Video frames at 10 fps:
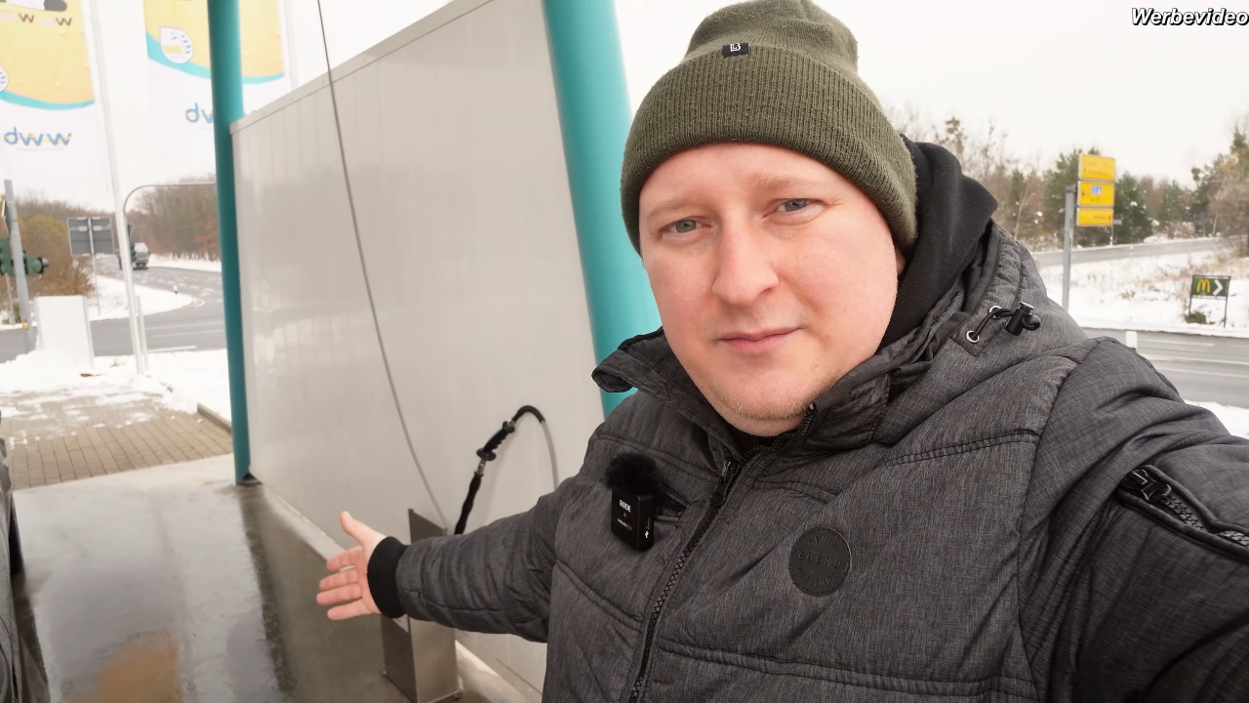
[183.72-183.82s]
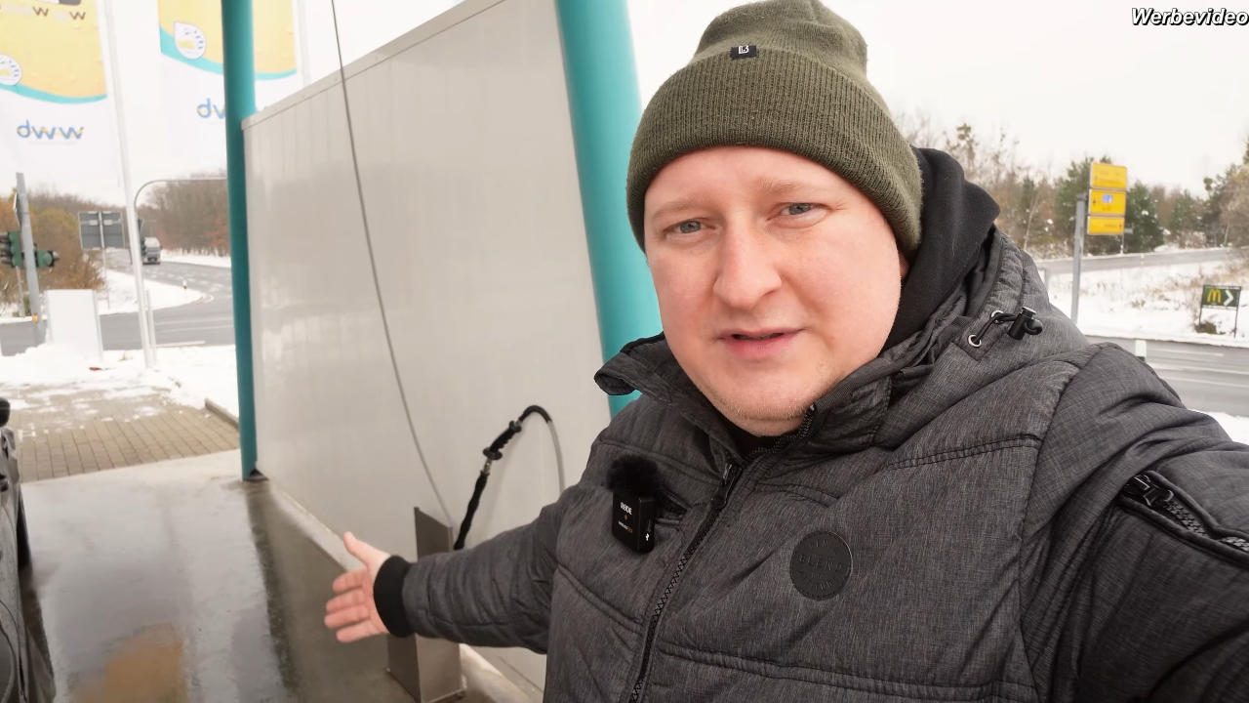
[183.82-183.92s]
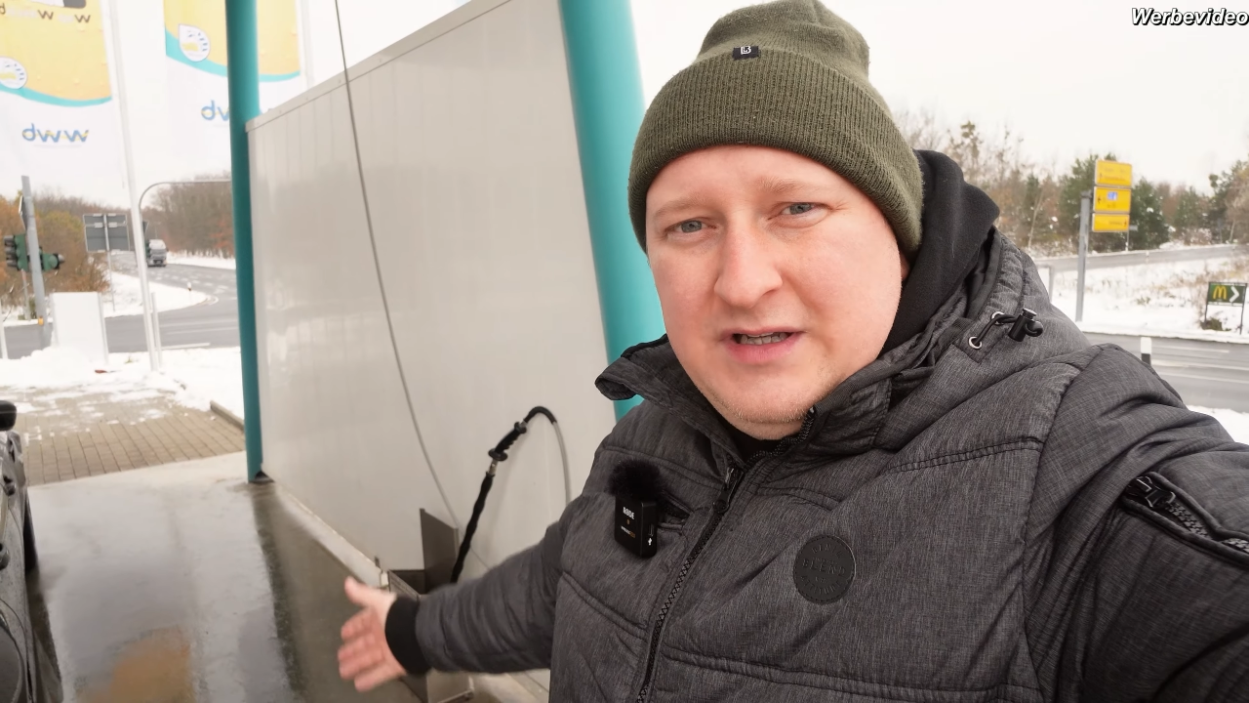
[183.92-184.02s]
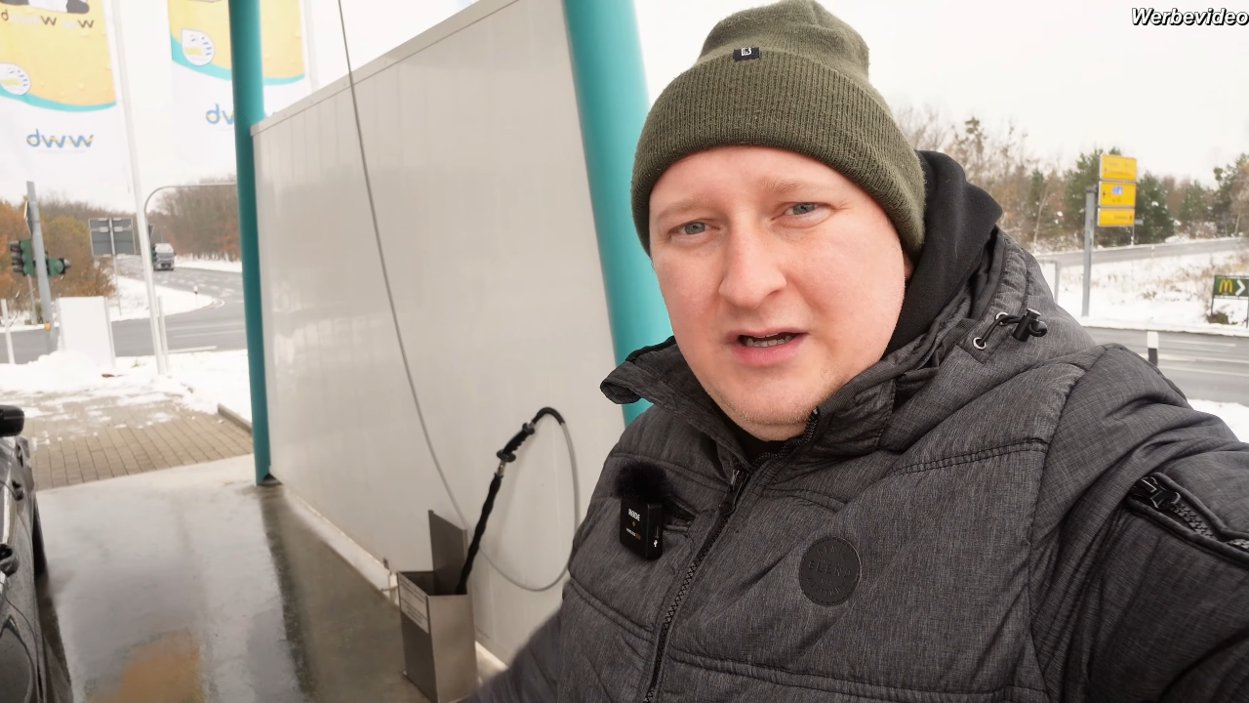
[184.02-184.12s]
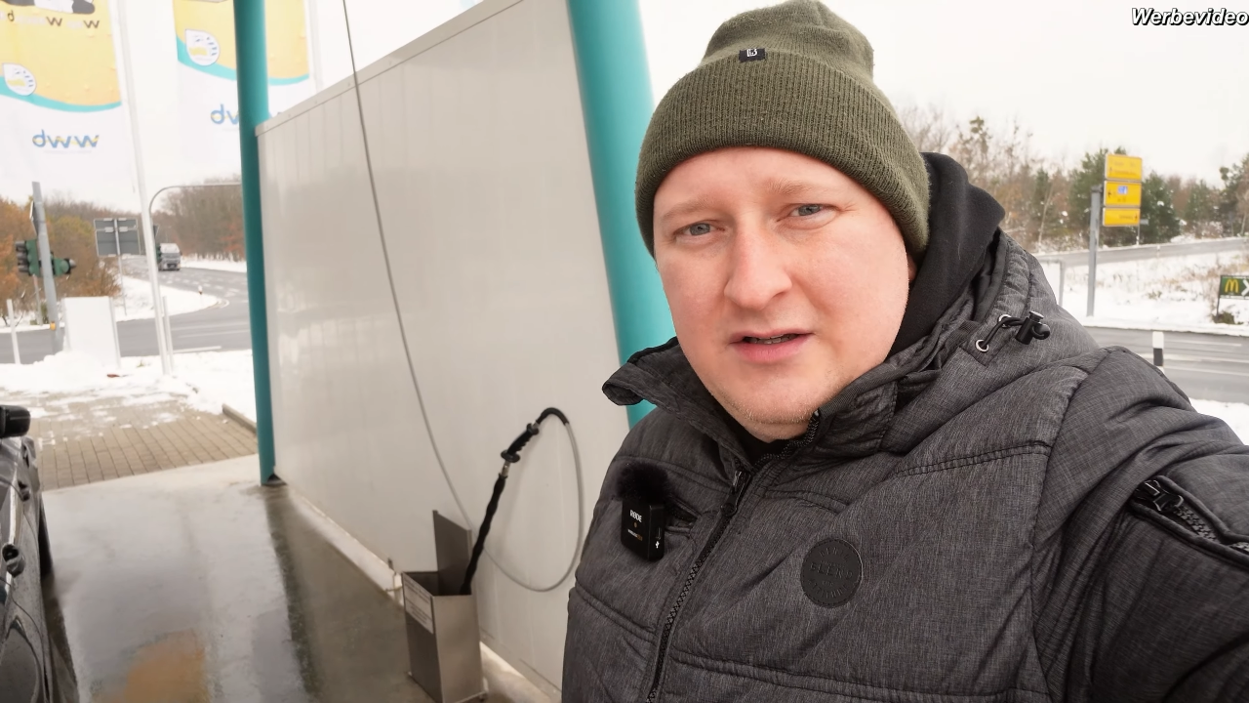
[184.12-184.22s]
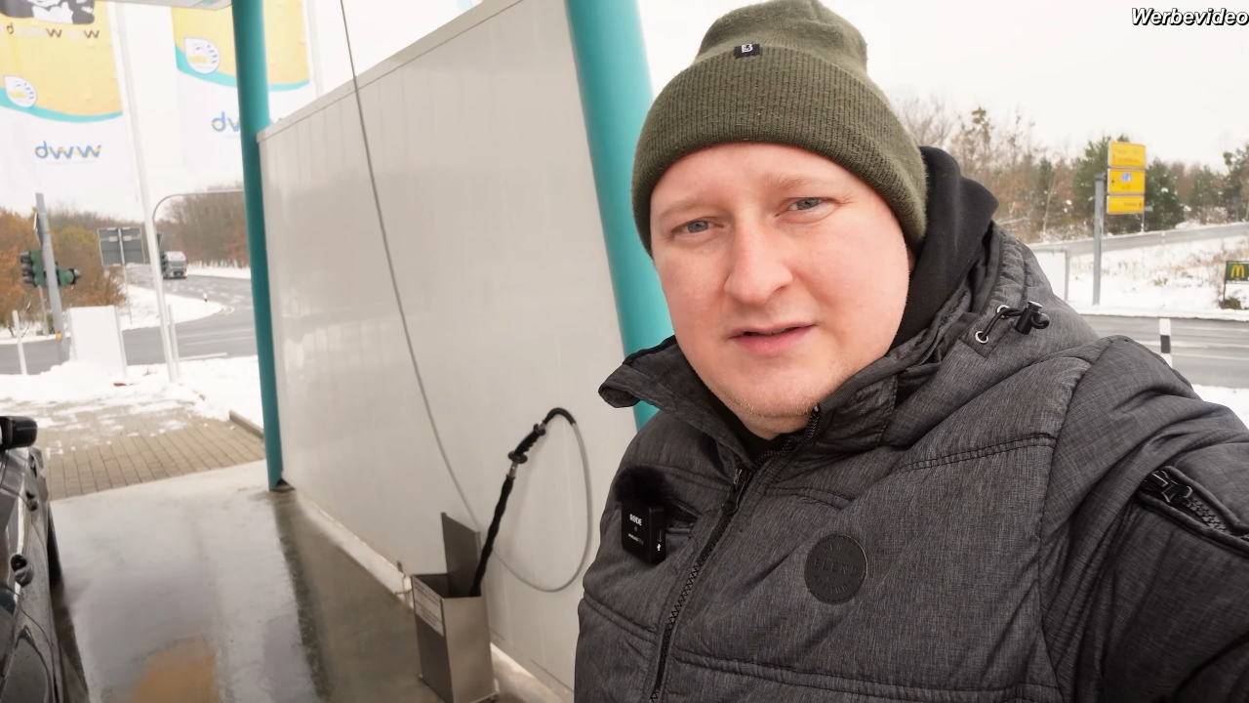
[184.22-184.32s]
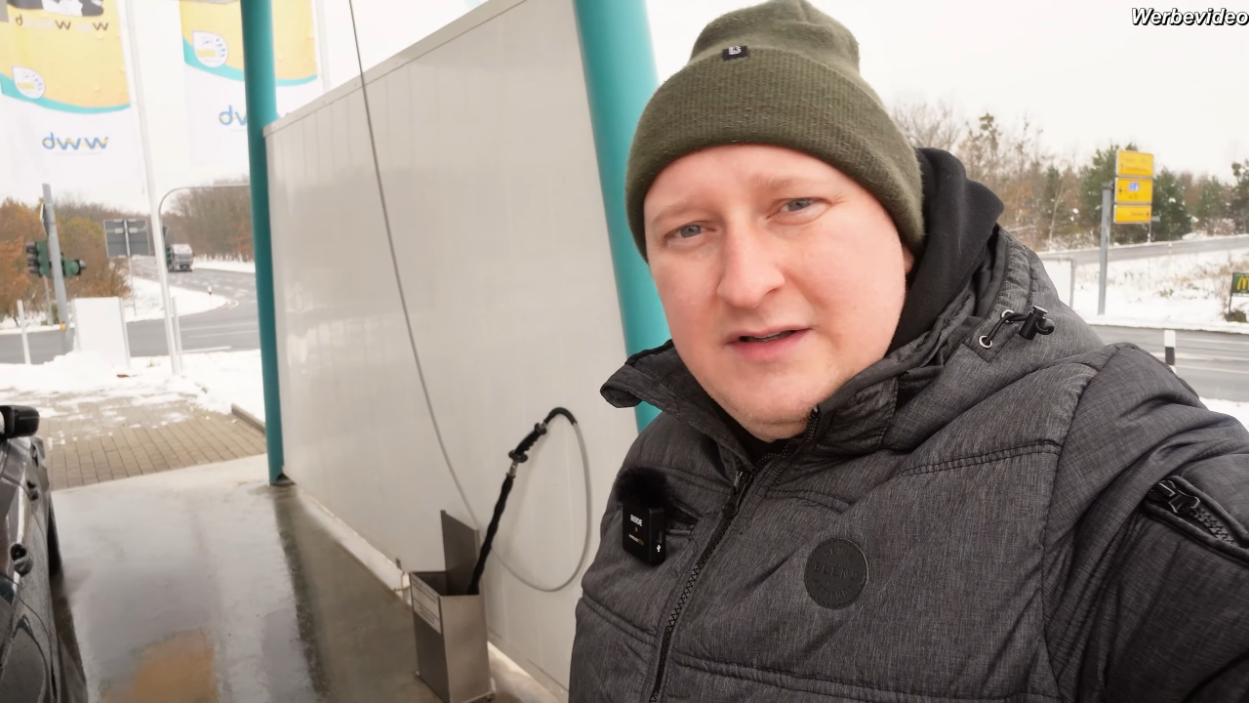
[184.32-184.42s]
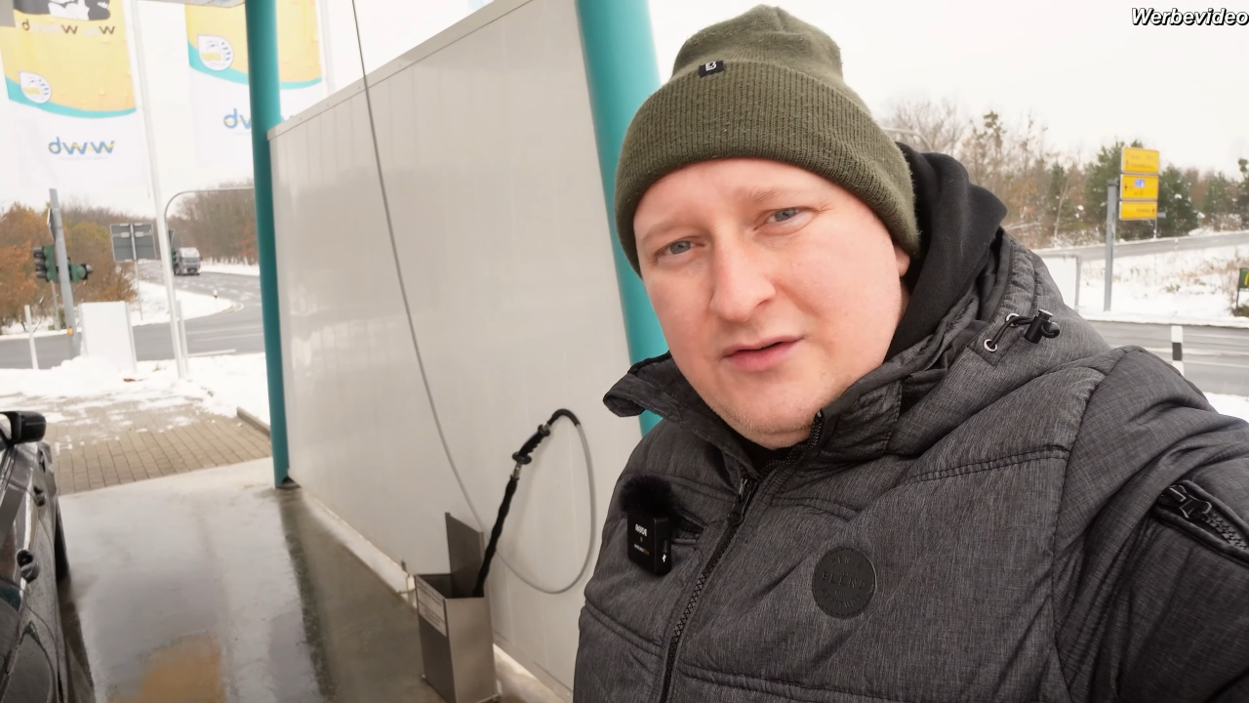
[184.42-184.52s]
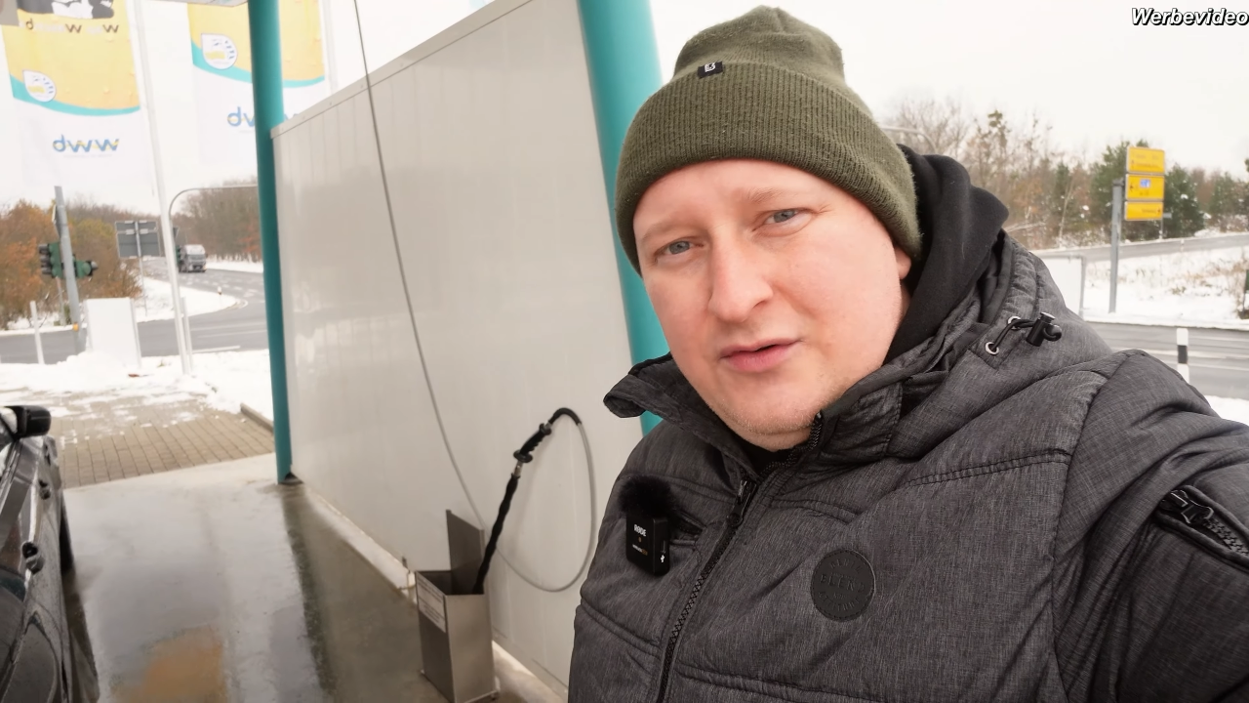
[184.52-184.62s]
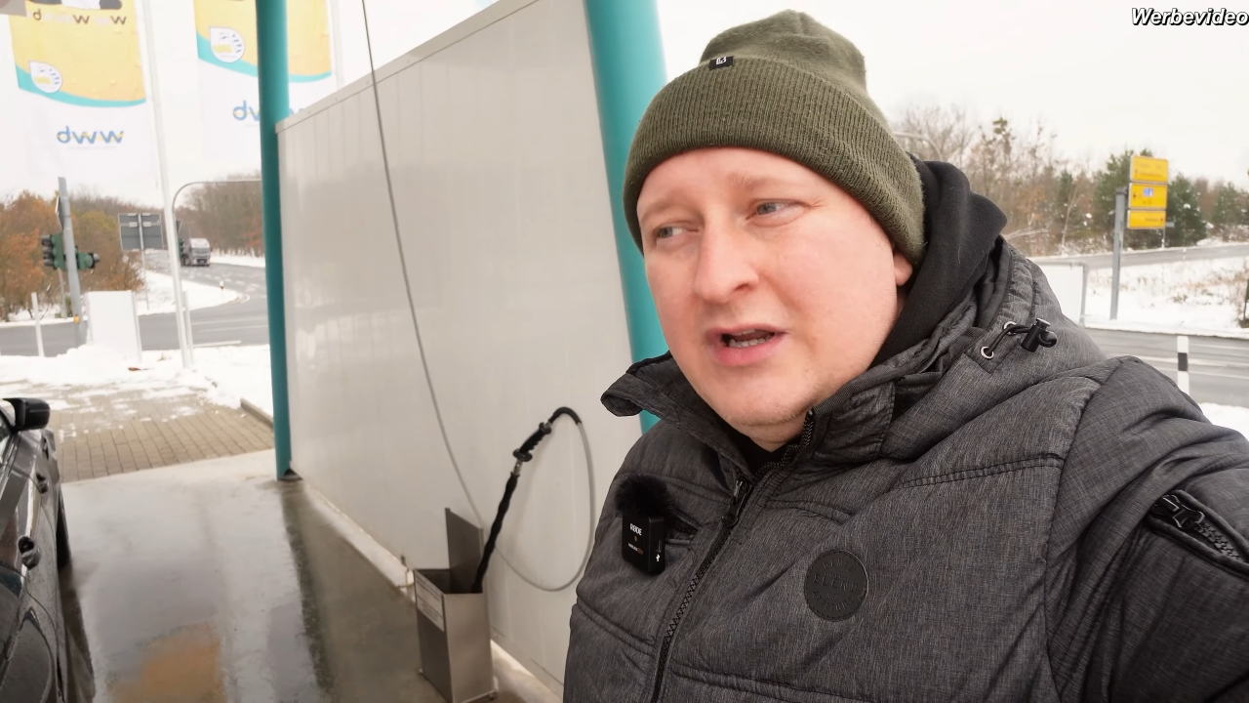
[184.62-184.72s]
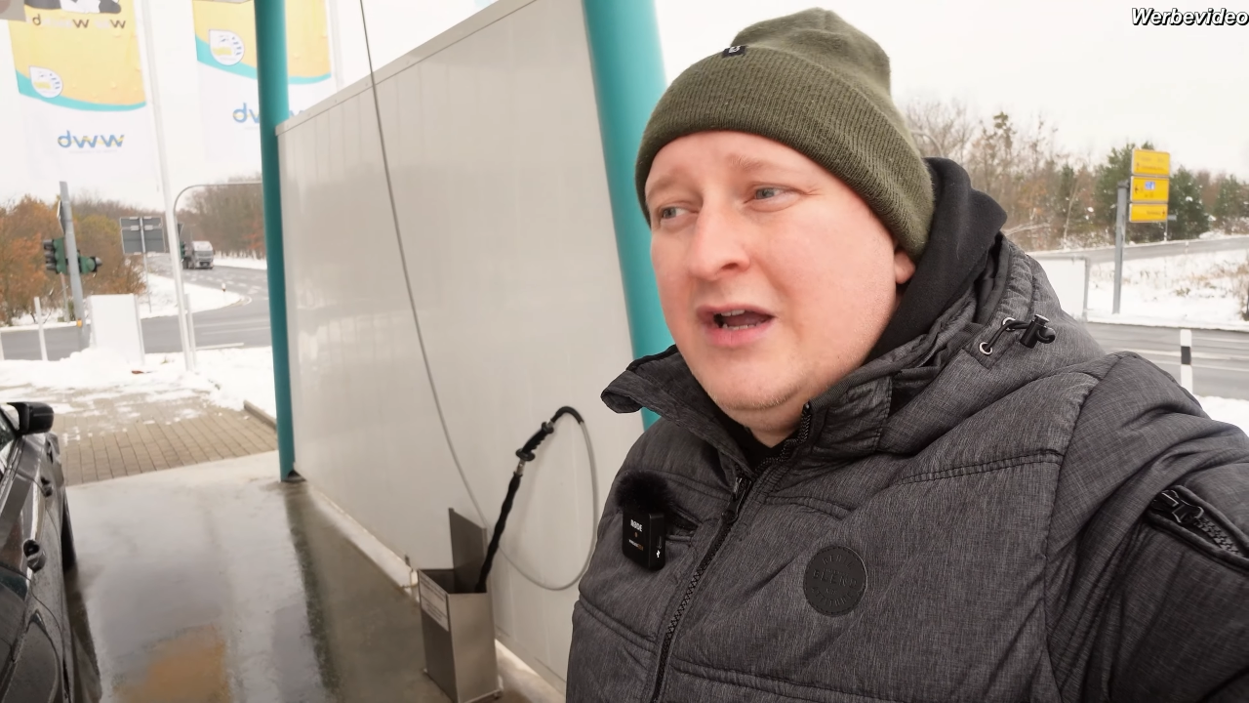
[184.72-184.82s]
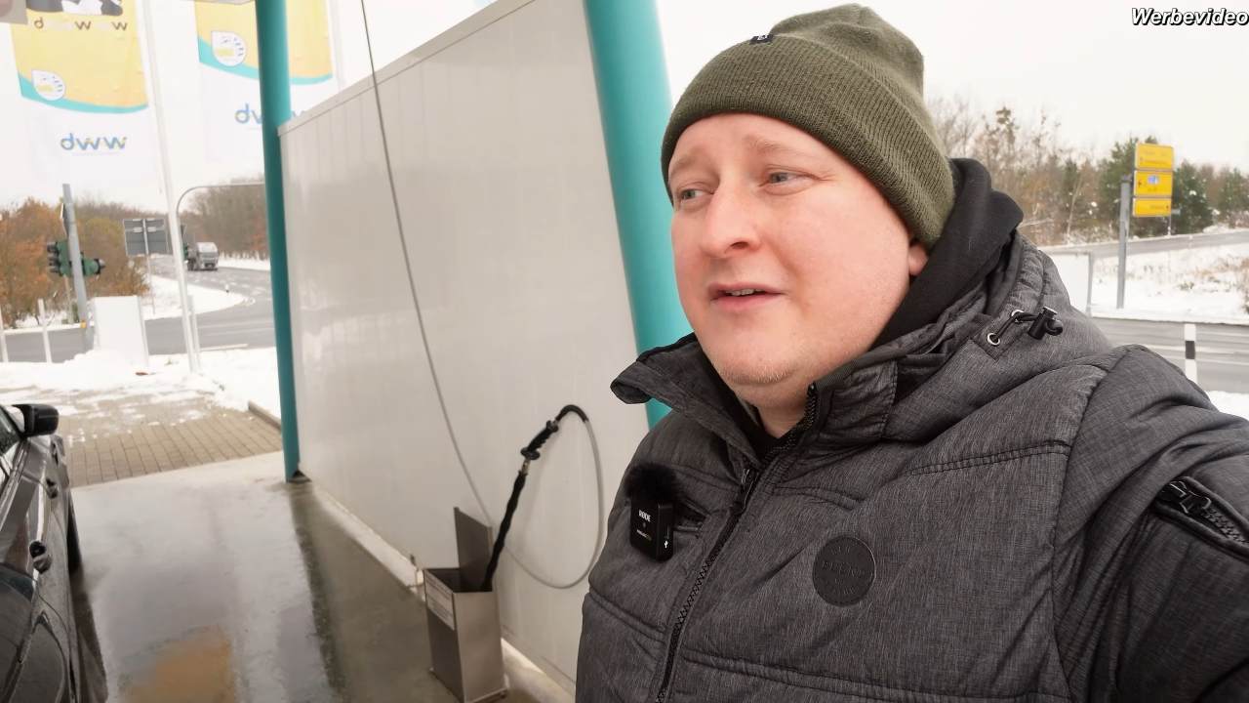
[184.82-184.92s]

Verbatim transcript: bisher sehr, sehr gut.